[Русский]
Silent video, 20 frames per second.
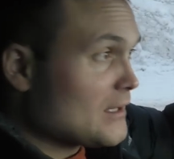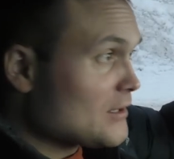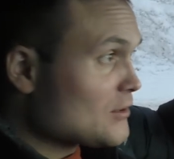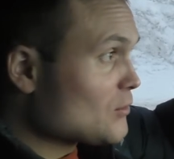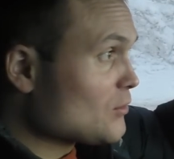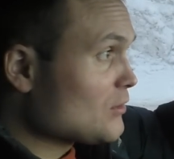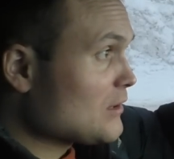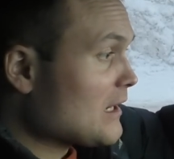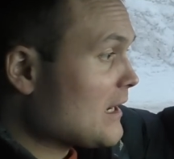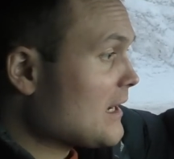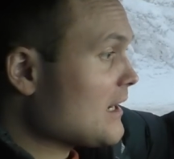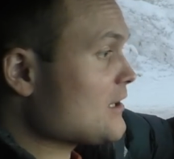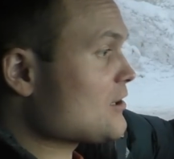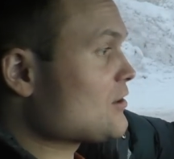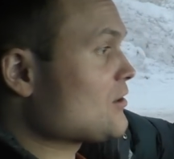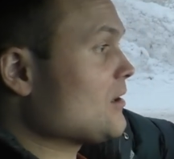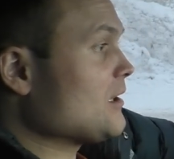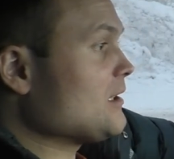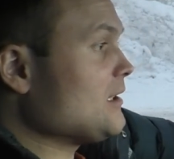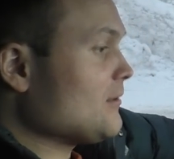Суть такая,
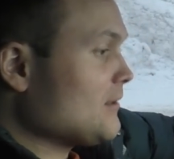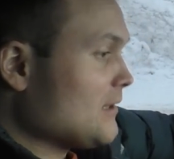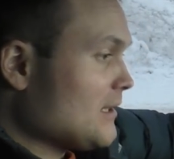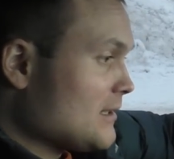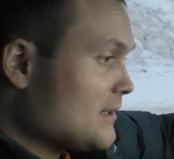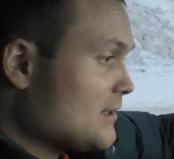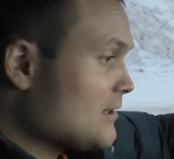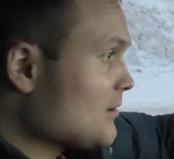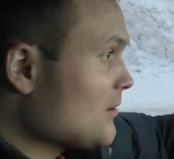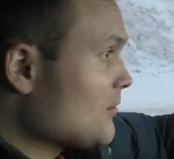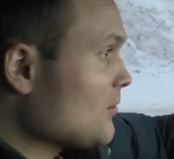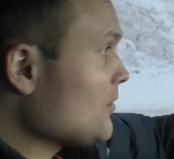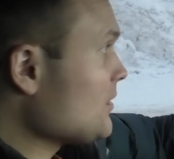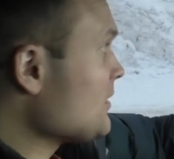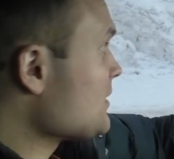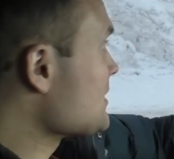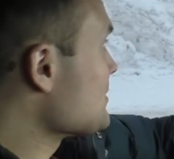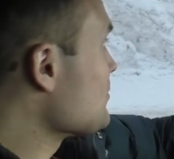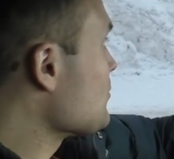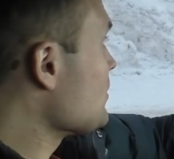что они вот здесь
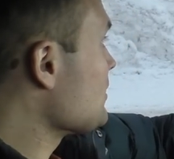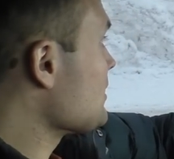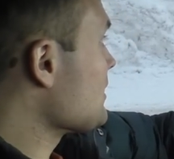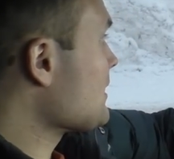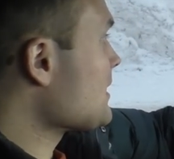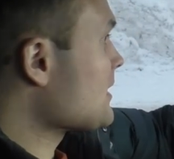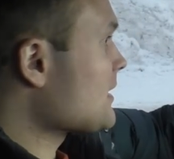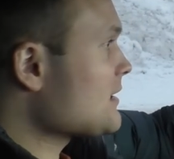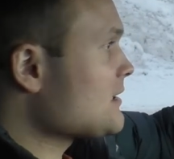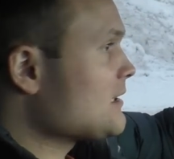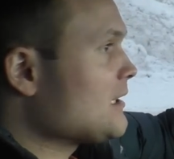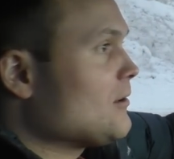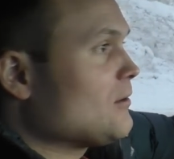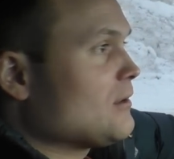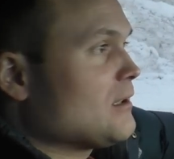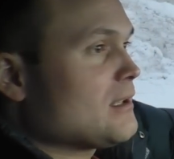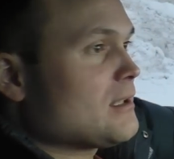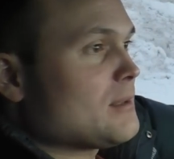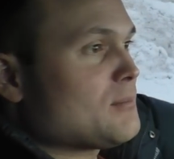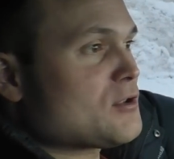стоя смотрят как раз-таки
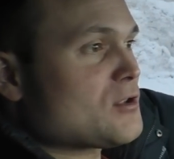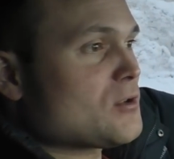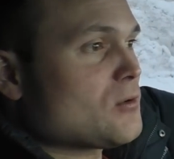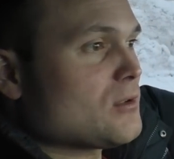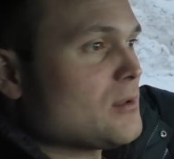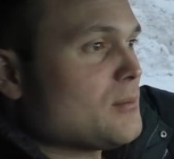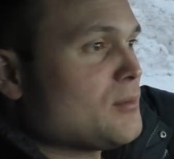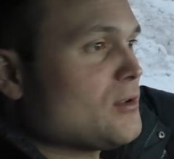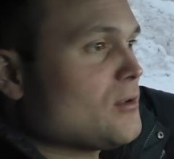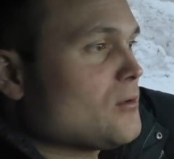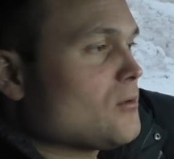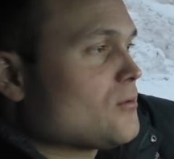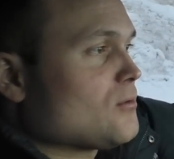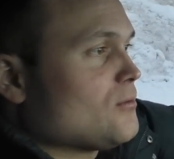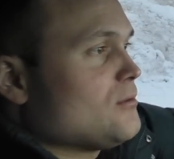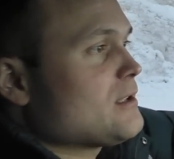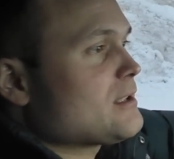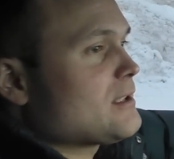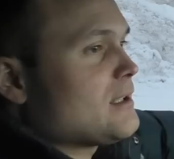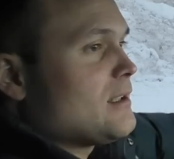вот на этот пешеходный переход.
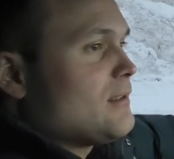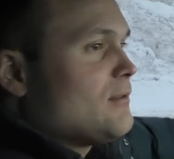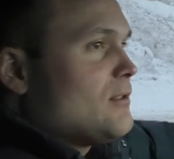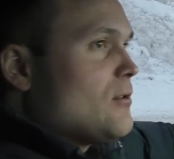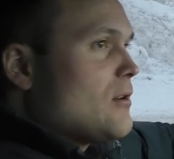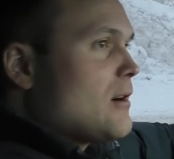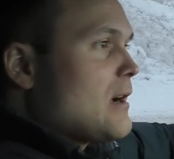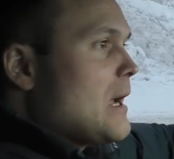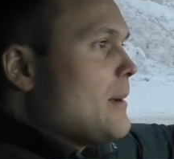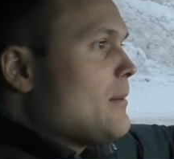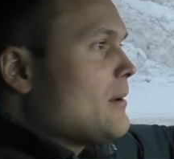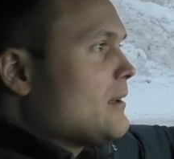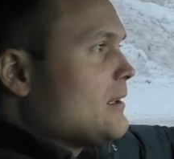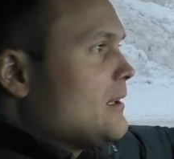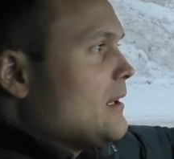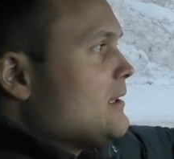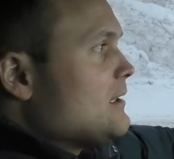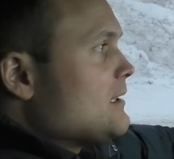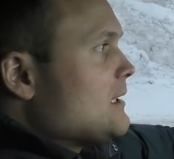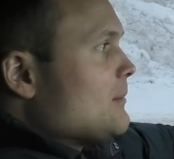У них стоит видеокамера,
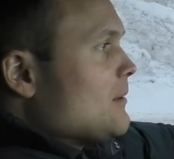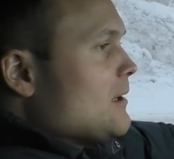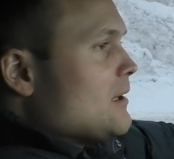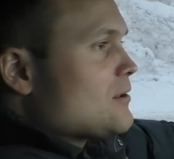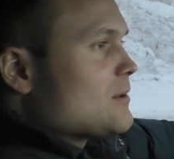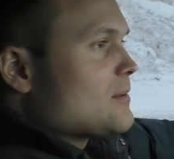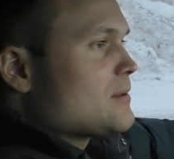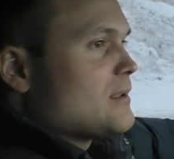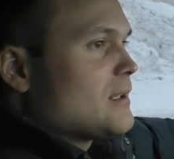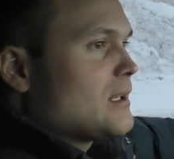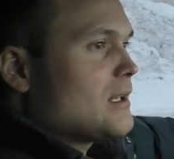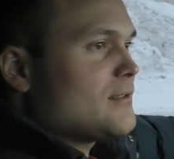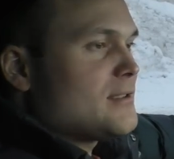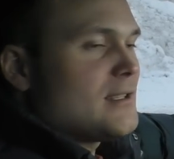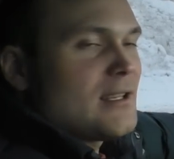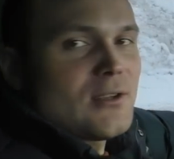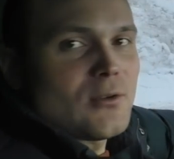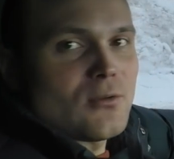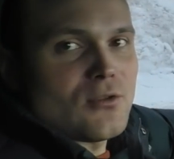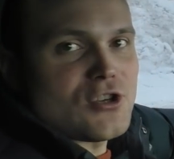где они снимают, собственно говоря,
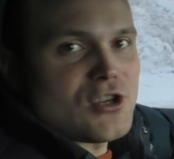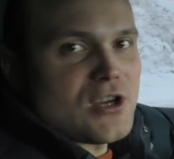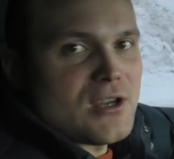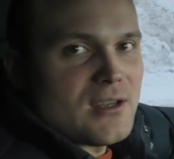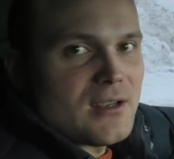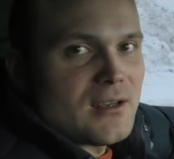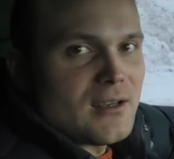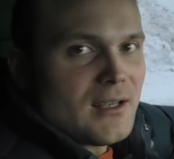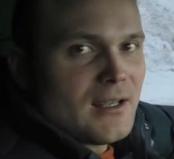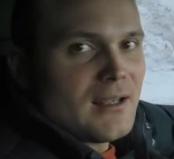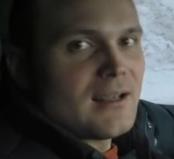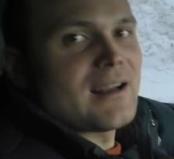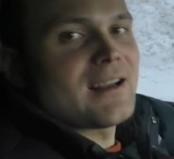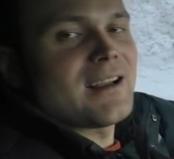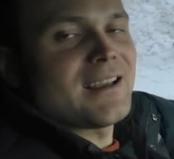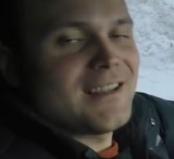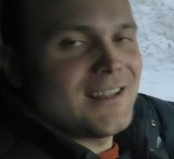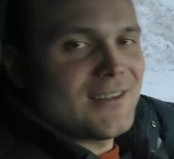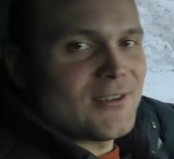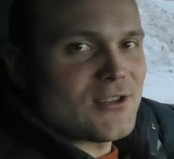все нарушения. А
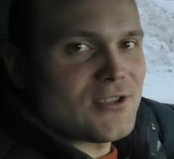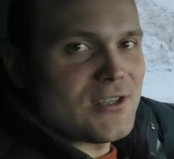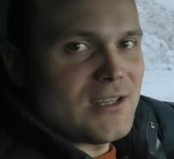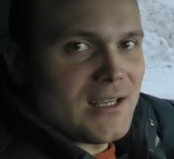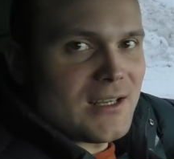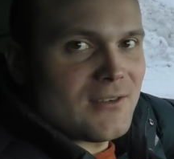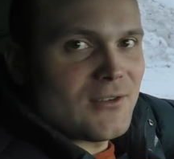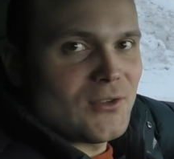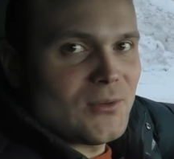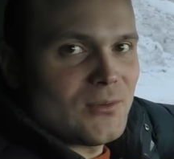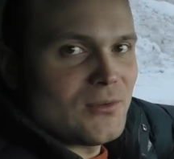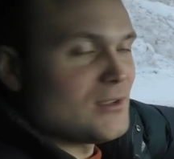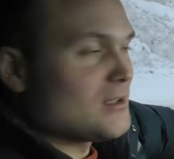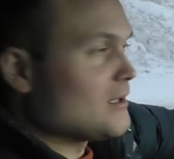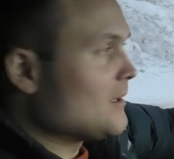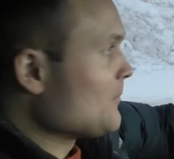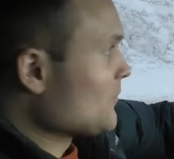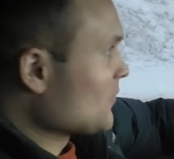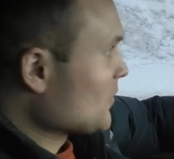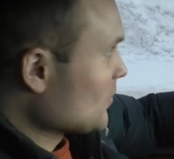какие нарушения, как вы
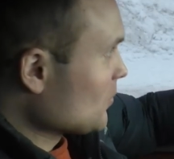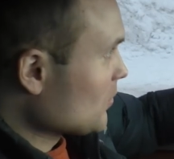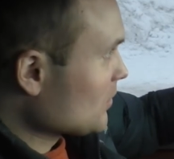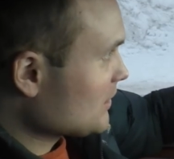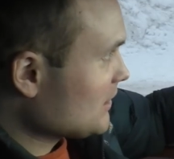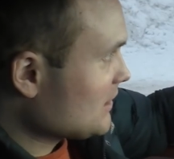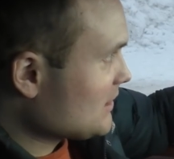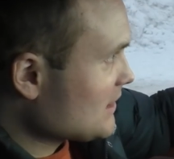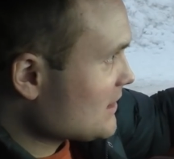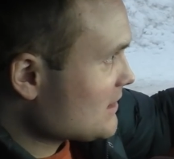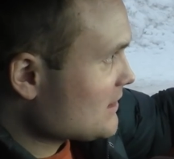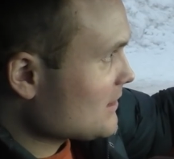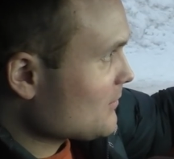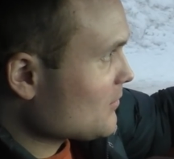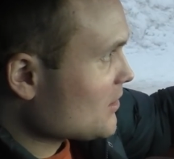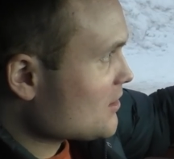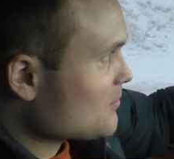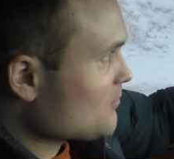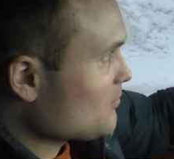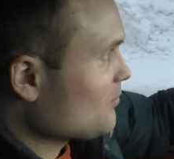думаете? Ну вот, естественно,
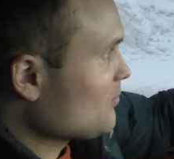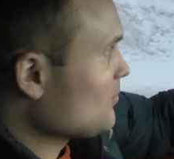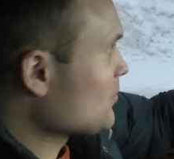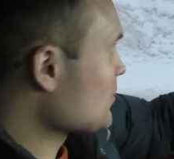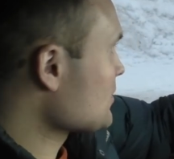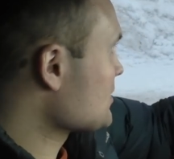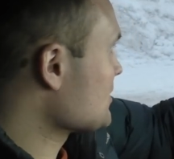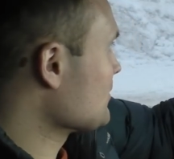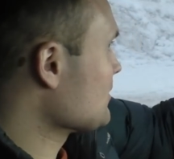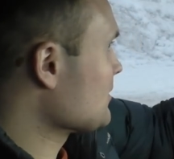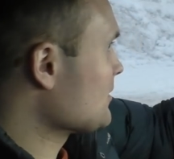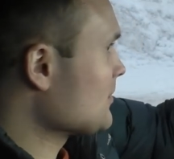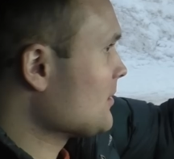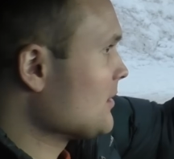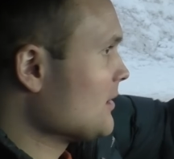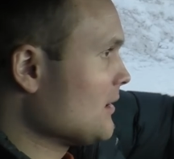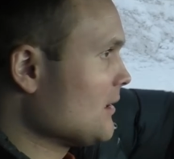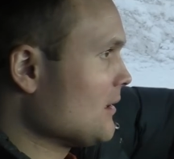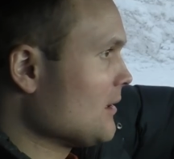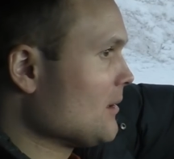просто вот эта
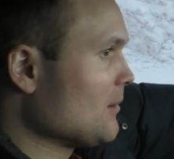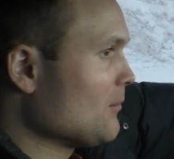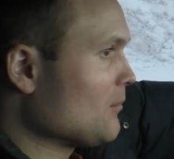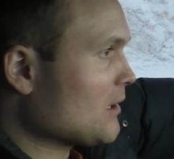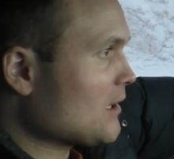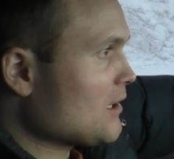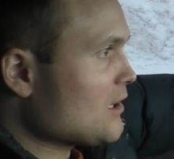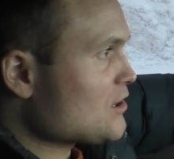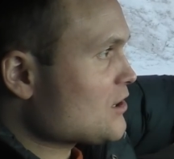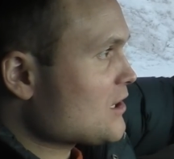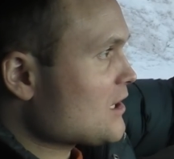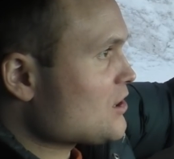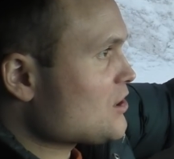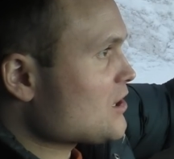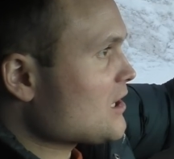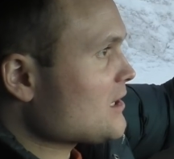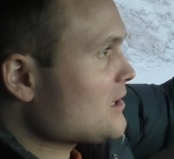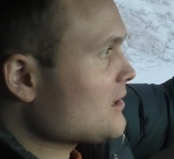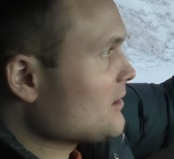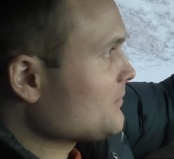проезжая
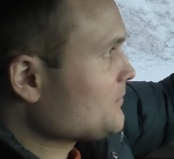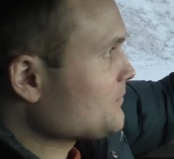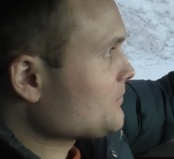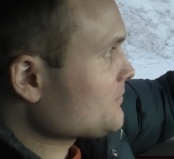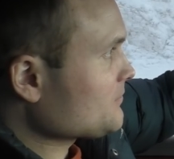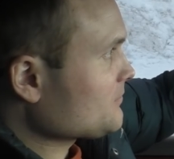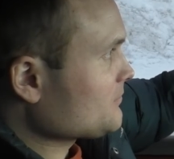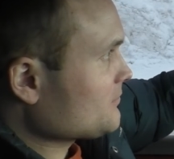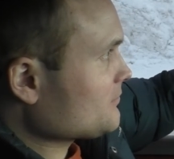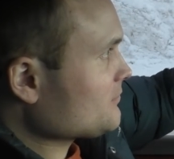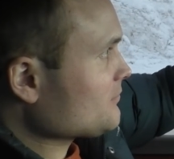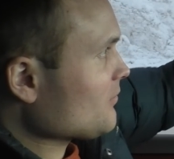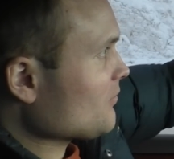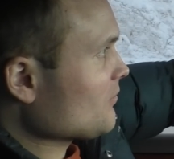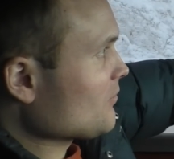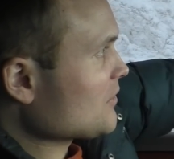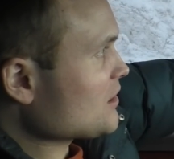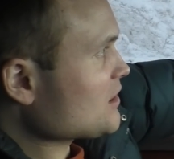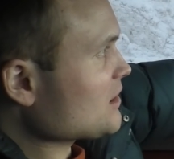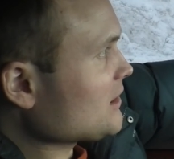часть.
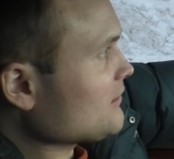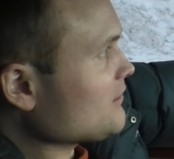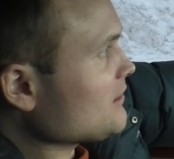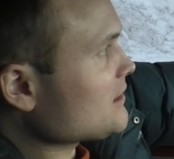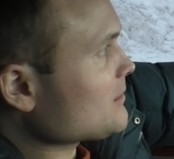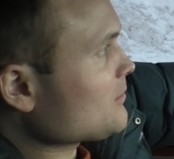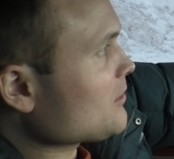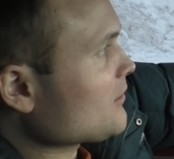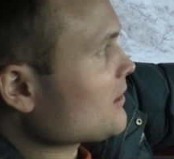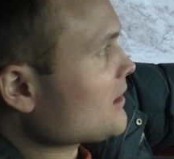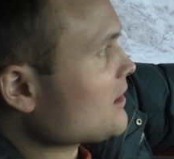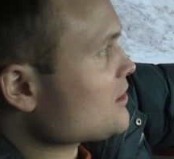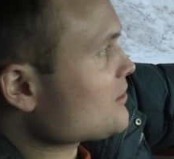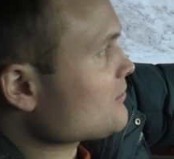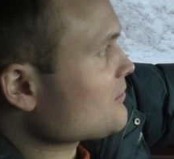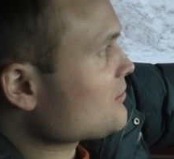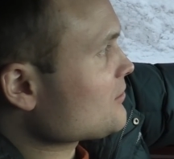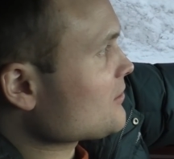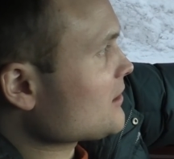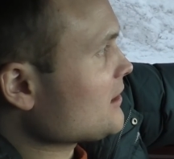Машина, видите,
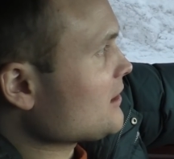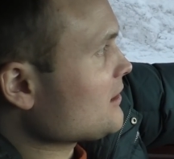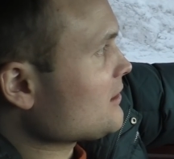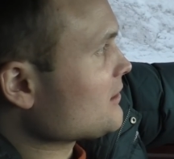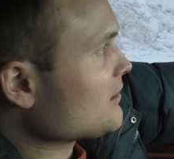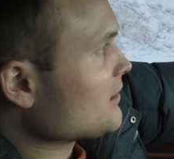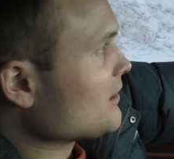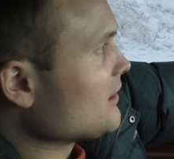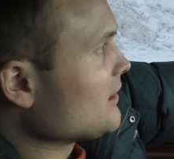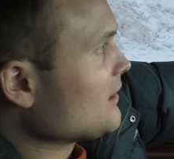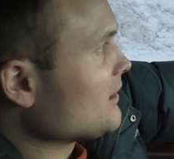поворачивает, сюда едет.